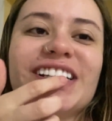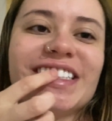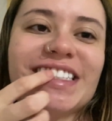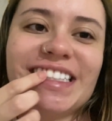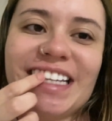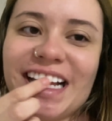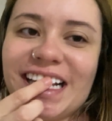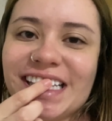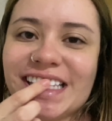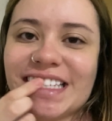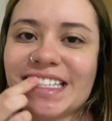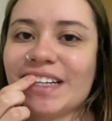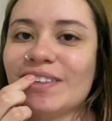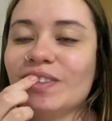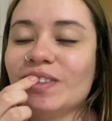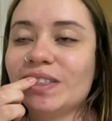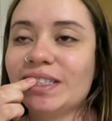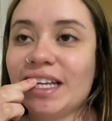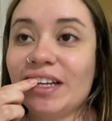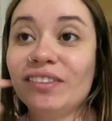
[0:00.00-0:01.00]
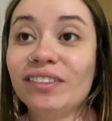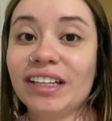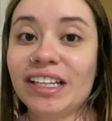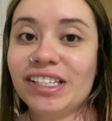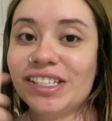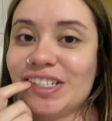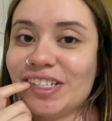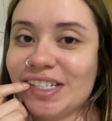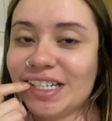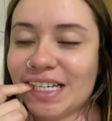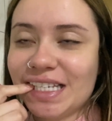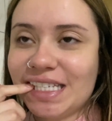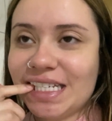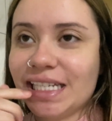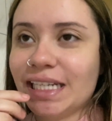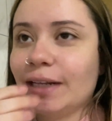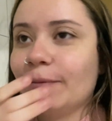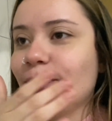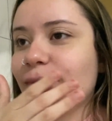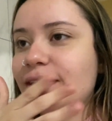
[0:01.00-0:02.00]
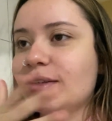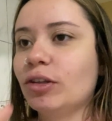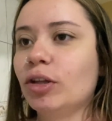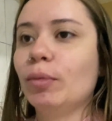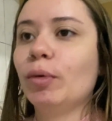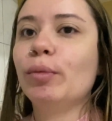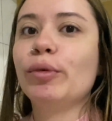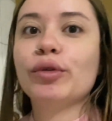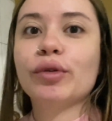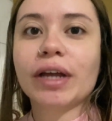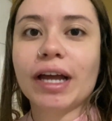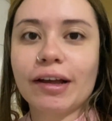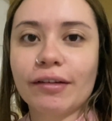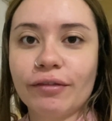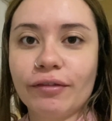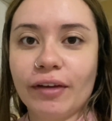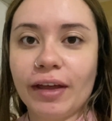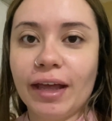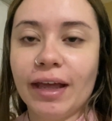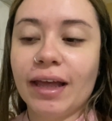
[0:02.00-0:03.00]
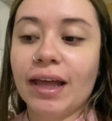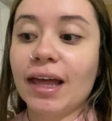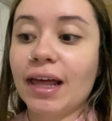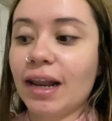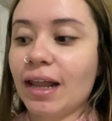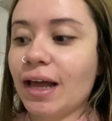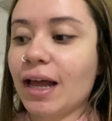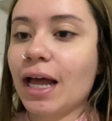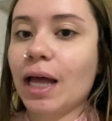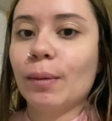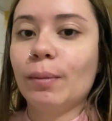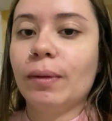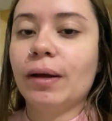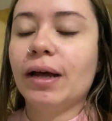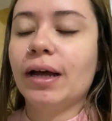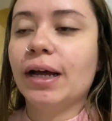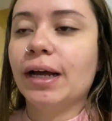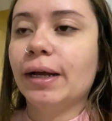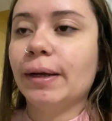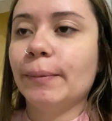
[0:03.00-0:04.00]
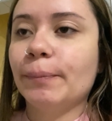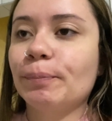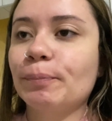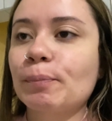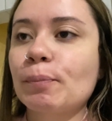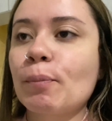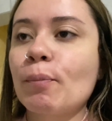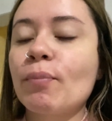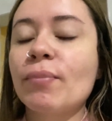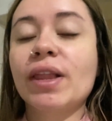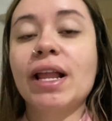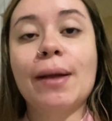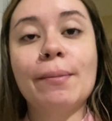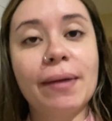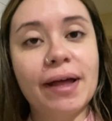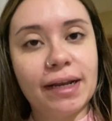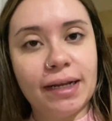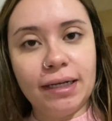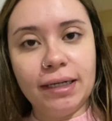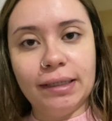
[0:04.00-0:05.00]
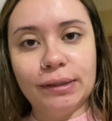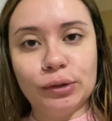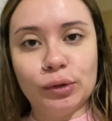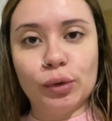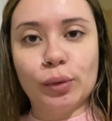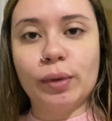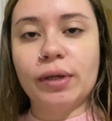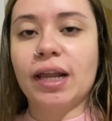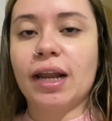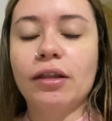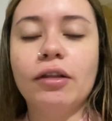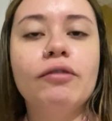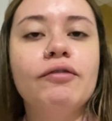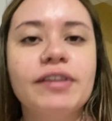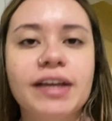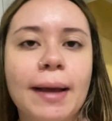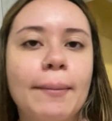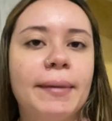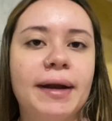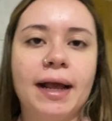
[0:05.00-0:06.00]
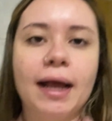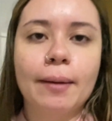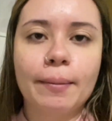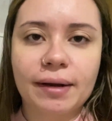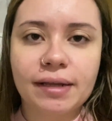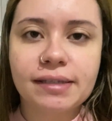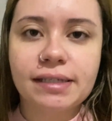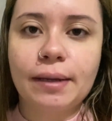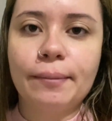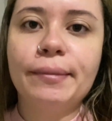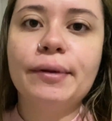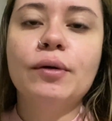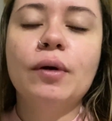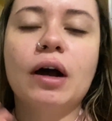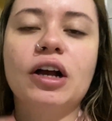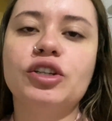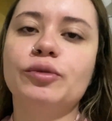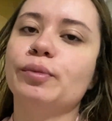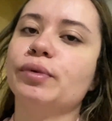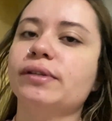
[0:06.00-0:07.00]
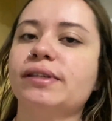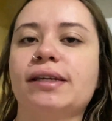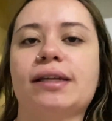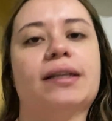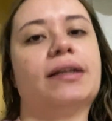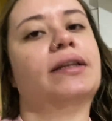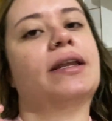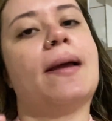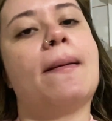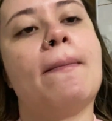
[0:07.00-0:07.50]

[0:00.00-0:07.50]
os dentes, que eu tenho lente de resina. E se eu tomo muito café, ela acaba amarelando, que ela não fica branca para sempre igual a de porcelana.